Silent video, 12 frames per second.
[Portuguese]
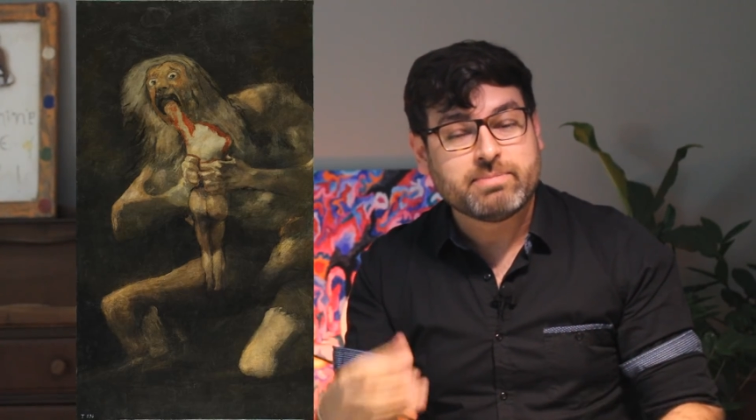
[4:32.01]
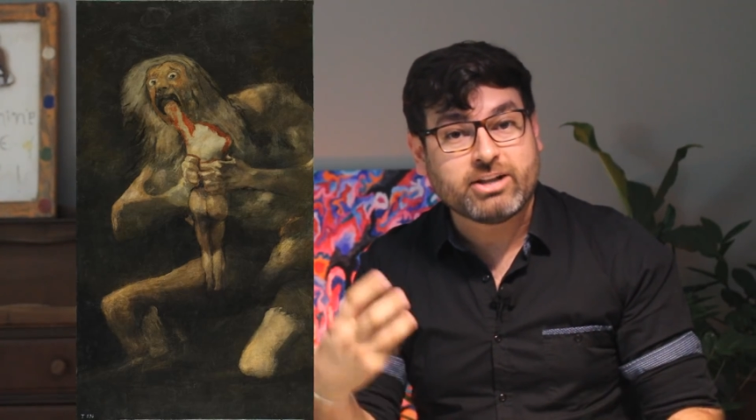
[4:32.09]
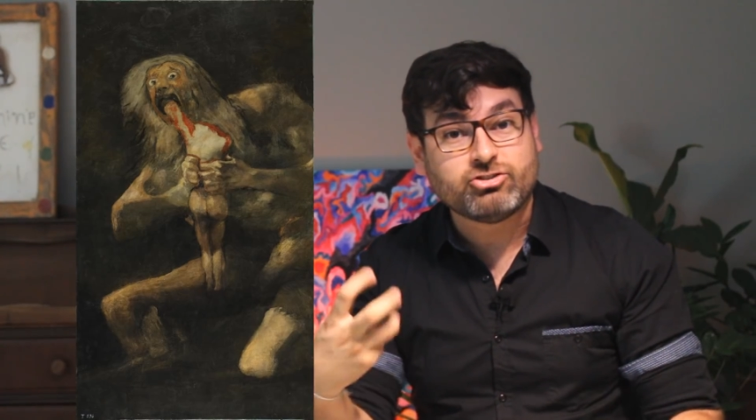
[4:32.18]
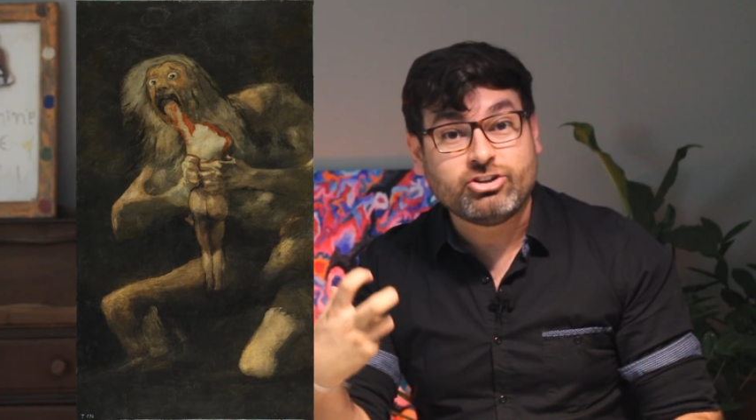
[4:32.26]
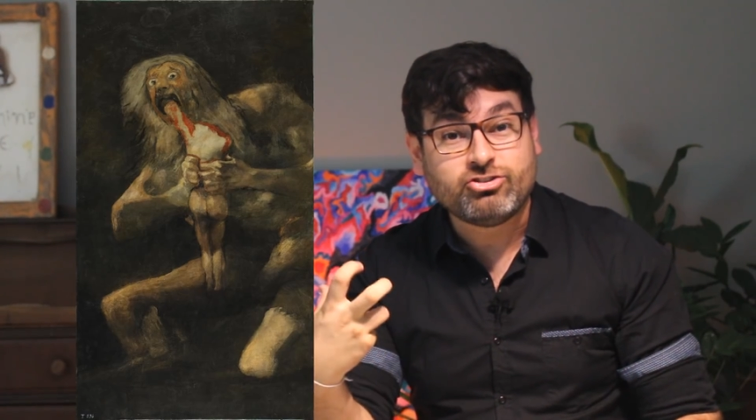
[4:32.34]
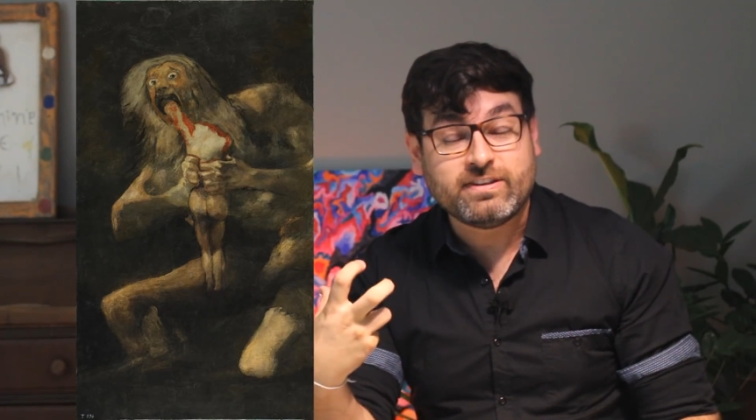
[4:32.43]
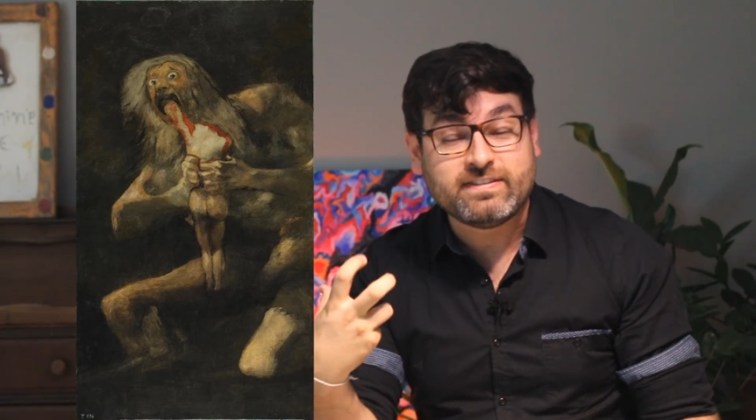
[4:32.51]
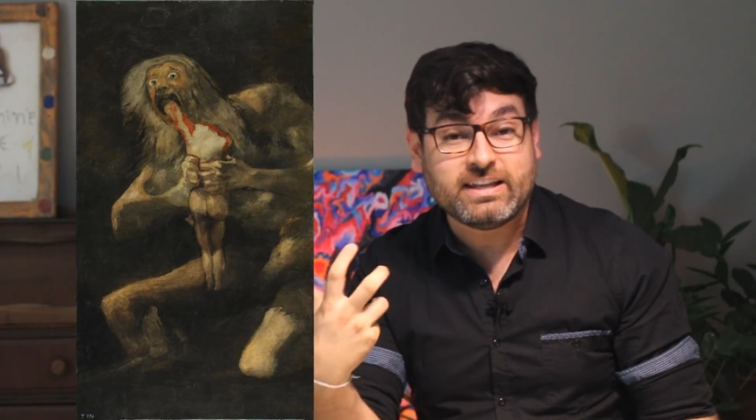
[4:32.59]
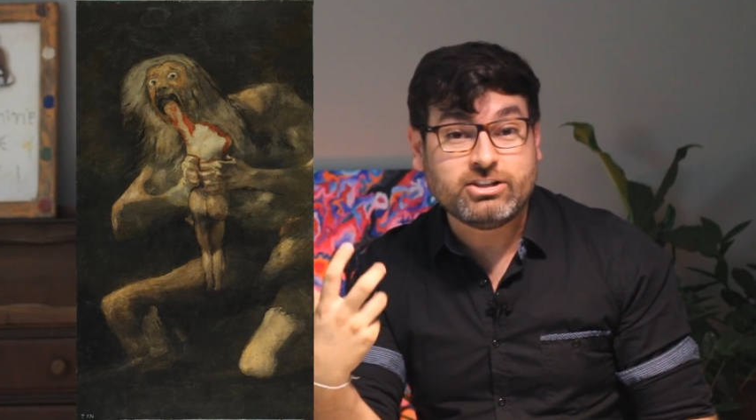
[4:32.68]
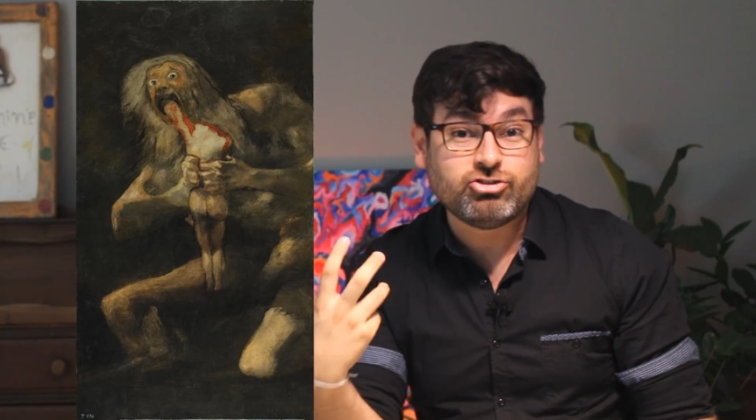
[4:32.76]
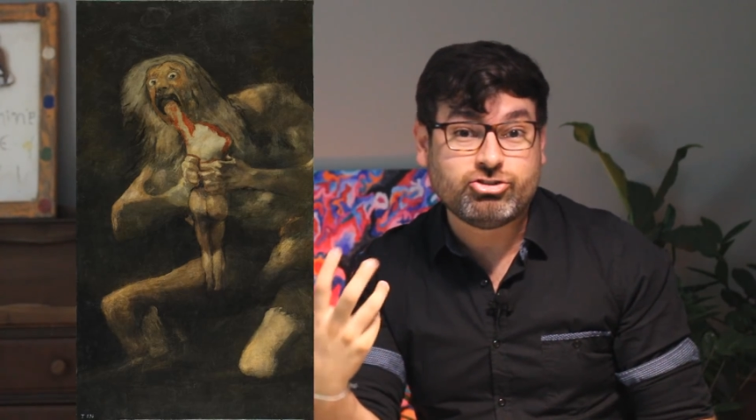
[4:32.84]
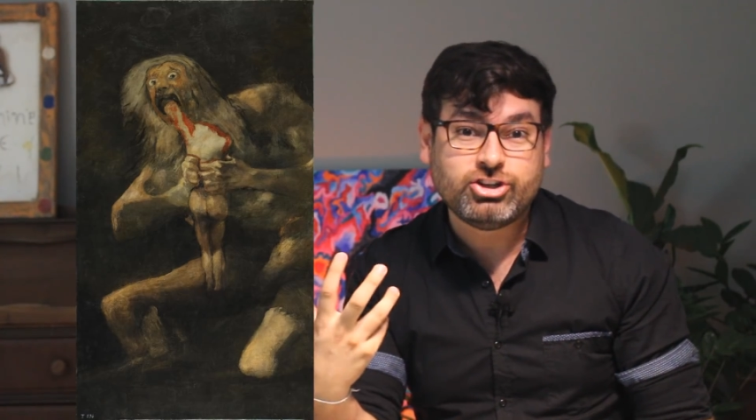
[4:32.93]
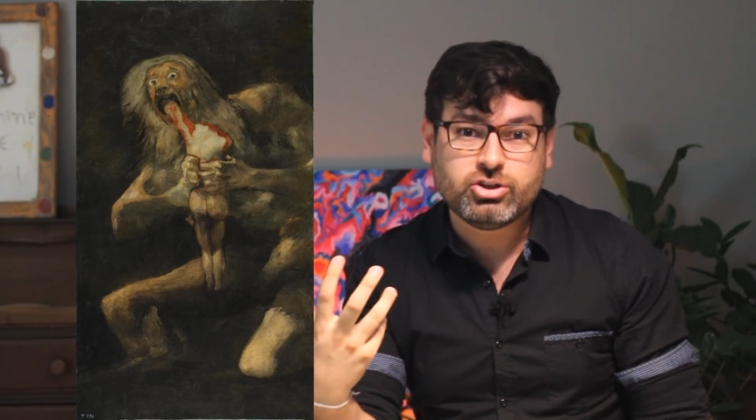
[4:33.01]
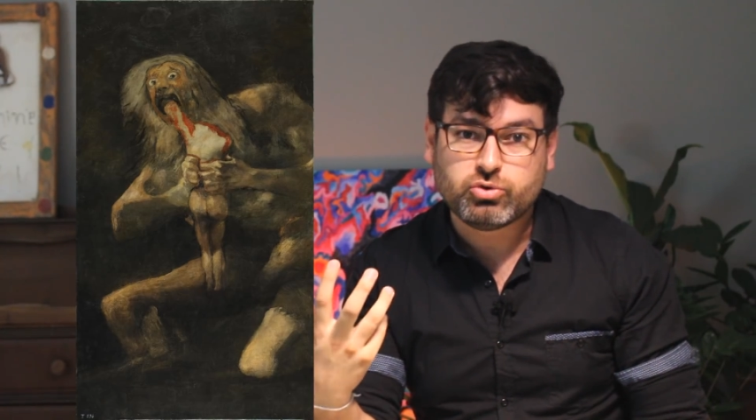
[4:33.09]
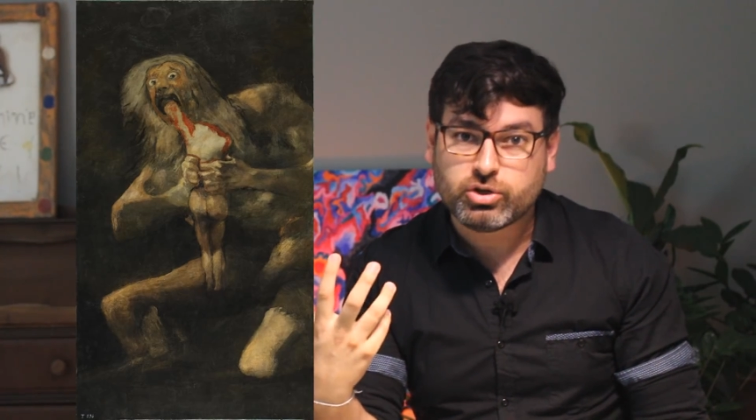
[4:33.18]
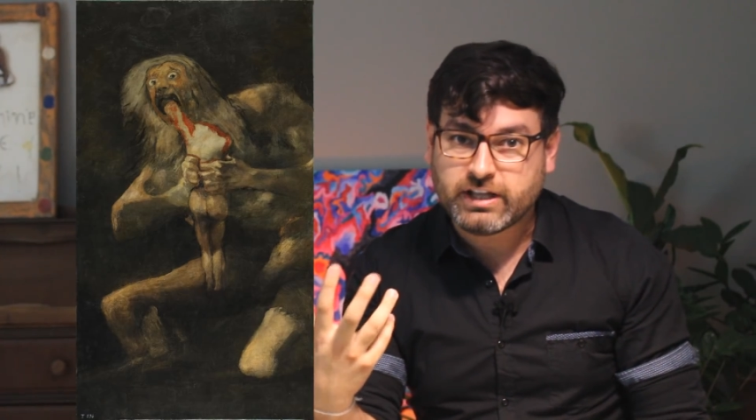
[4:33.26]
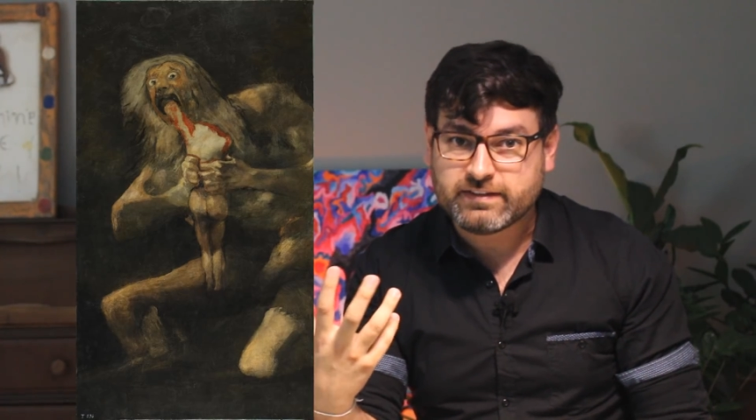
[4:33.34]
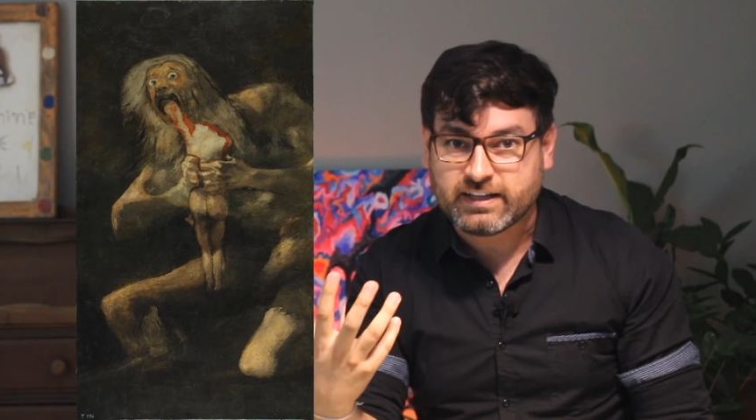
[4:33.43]
para a gente sentir
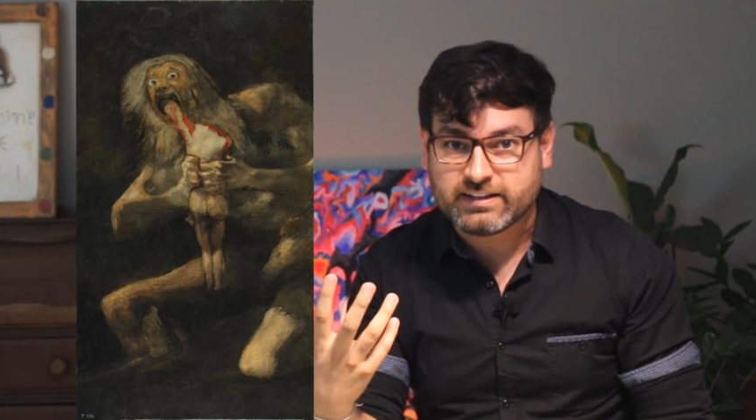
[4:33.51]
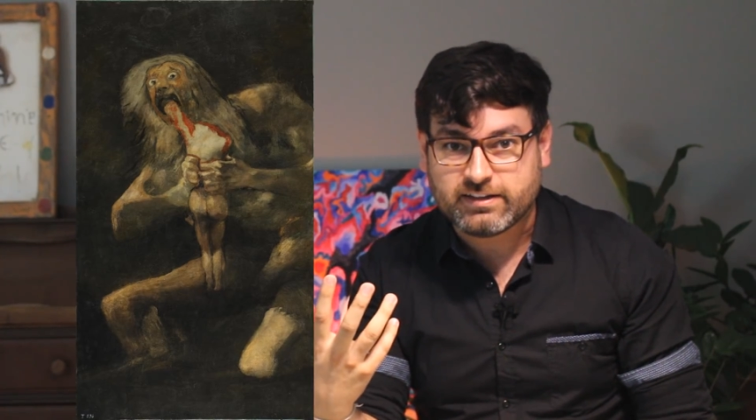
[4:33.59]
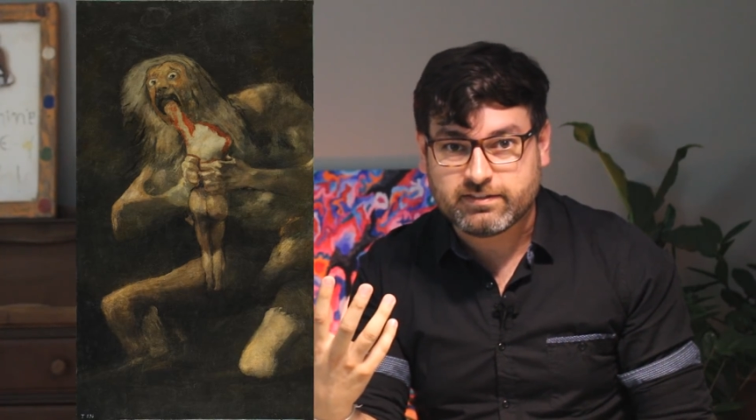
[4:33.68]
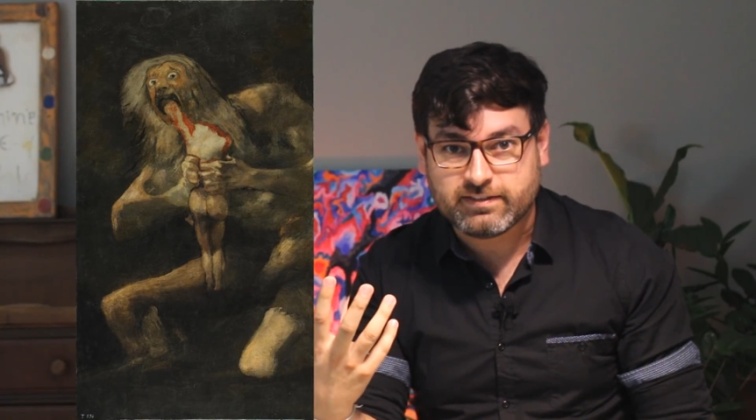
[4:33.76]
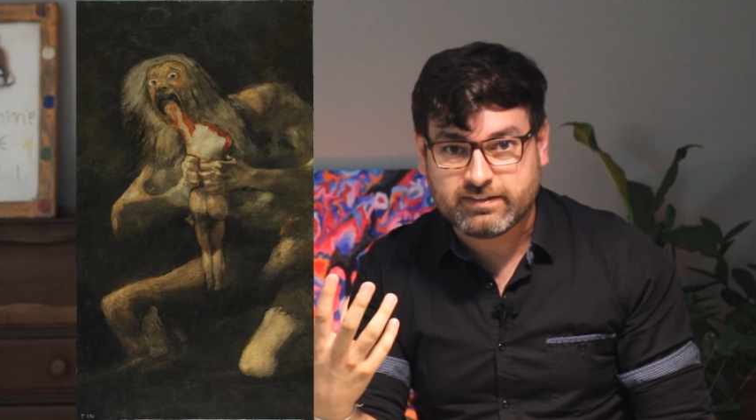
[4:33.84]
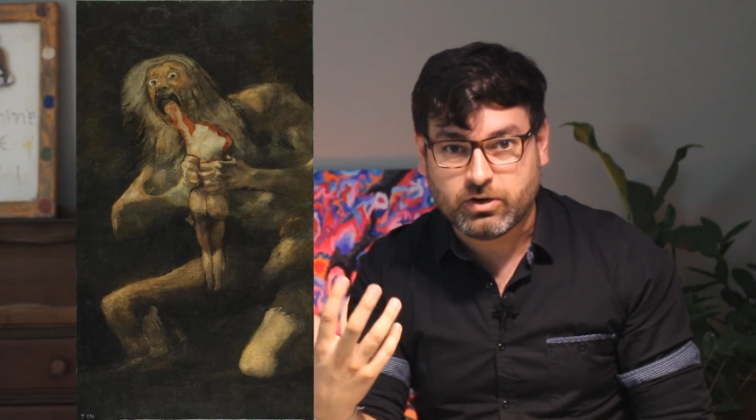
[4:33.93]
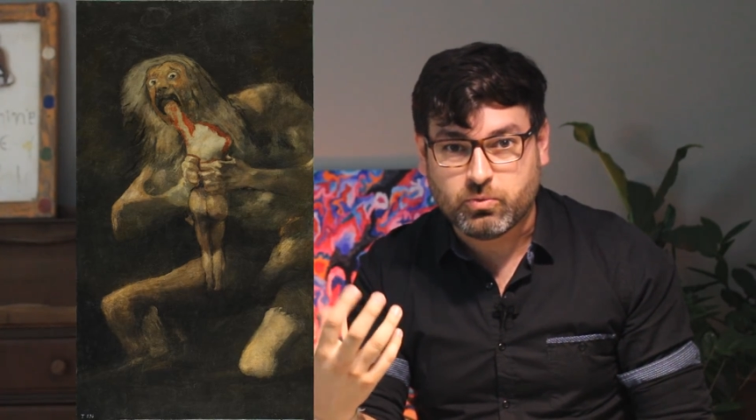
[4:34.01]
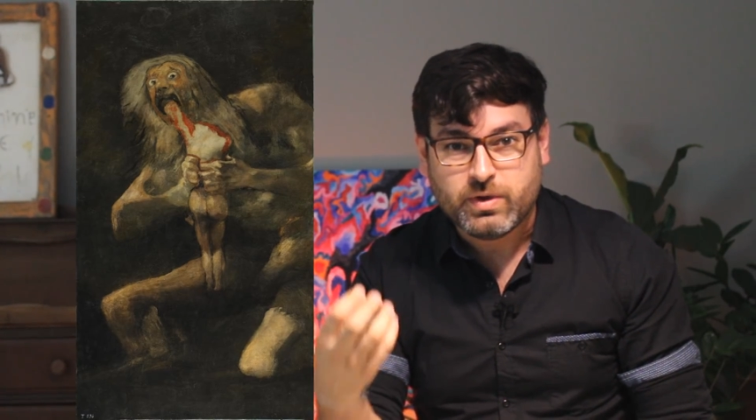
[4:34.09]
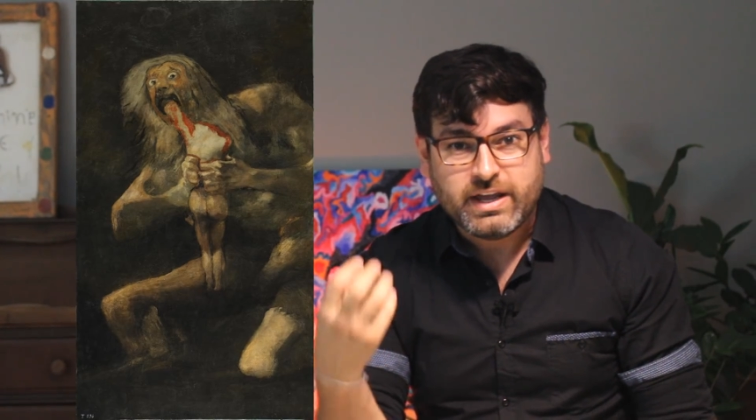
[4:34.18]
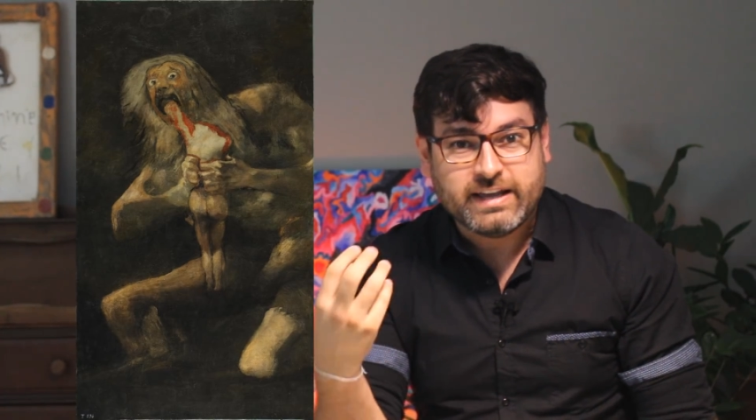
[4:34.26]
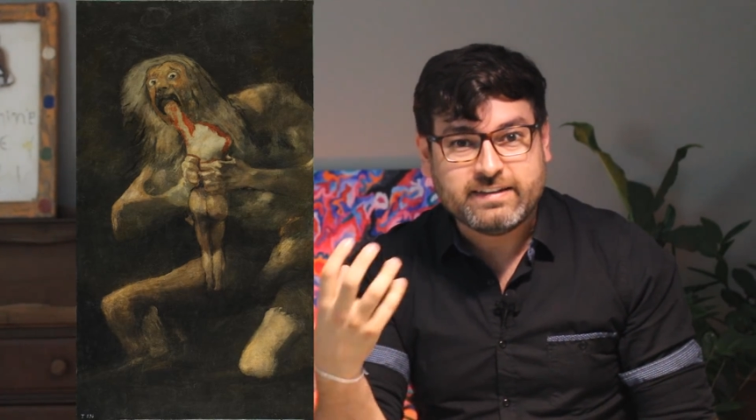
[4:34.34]
toda essa tensão,